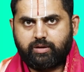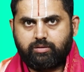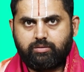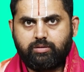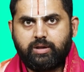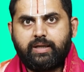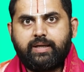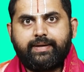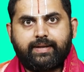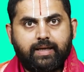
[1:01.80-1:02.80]
వరుడు
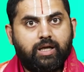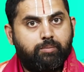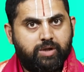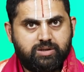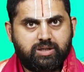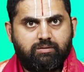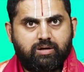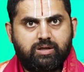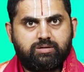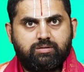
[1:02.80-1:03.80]
ఇట్లా లభించే
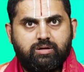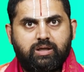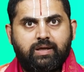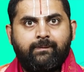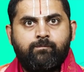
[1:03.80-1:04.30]
అవకాశం ఉంటుంది